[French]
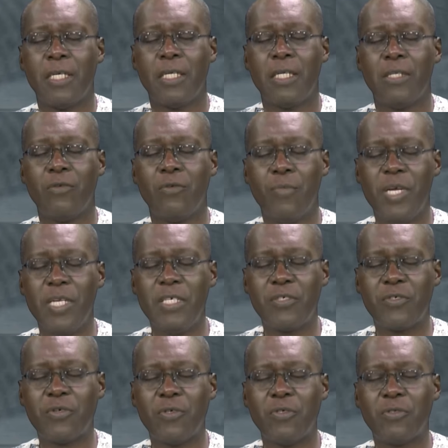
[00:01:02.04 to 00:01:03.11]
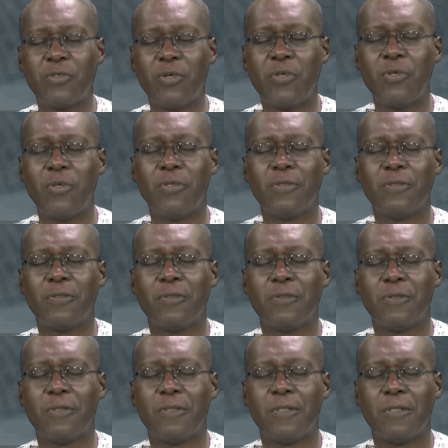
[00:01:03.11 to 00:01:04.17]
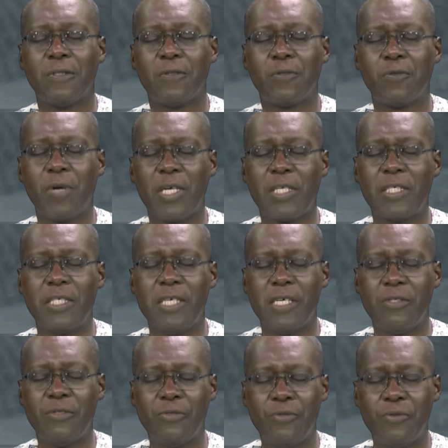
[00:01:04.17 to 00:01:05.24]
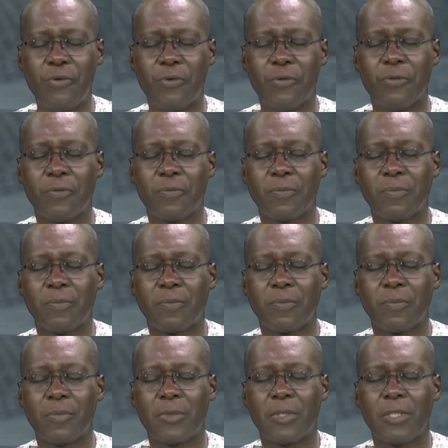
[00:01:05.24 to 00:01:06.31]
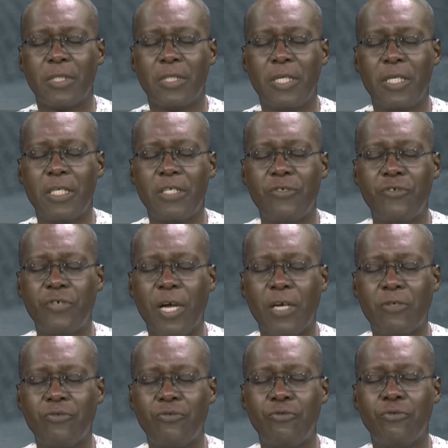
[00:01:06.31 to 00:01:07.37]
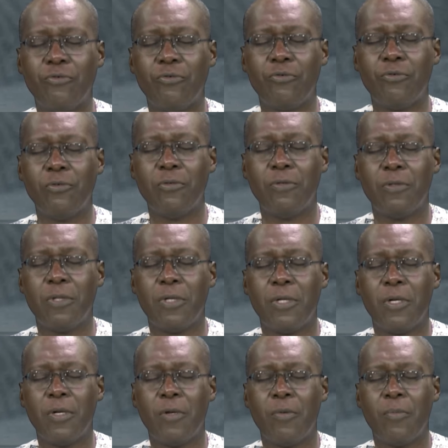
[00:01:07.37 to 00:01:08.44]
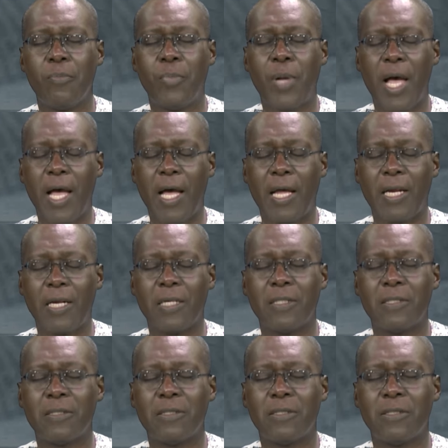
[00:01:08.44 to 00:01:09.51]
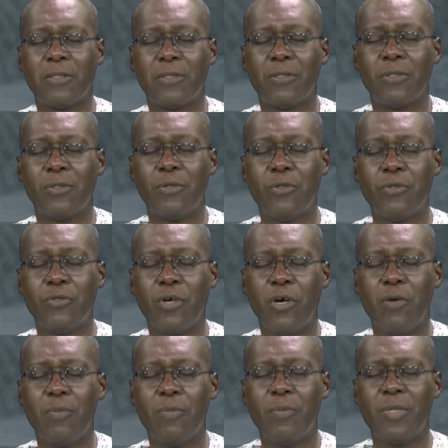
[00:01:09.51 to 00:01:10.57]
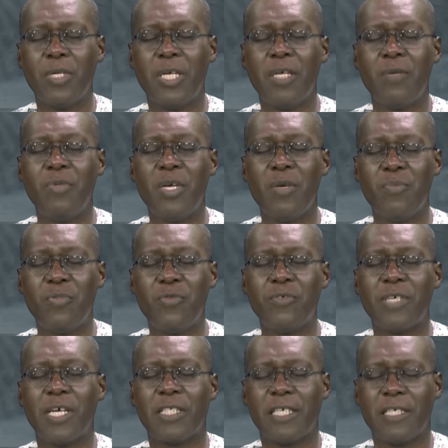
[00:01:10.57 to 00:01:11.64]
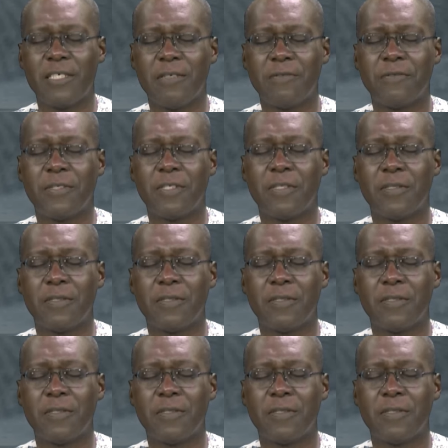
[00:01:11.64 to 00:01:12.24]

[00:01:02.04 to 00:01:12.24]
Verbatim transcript: Nous bénissons ton nom, toi qui es Dieu et qui chaque jour parle aux hommes et bien plus à tes enfants.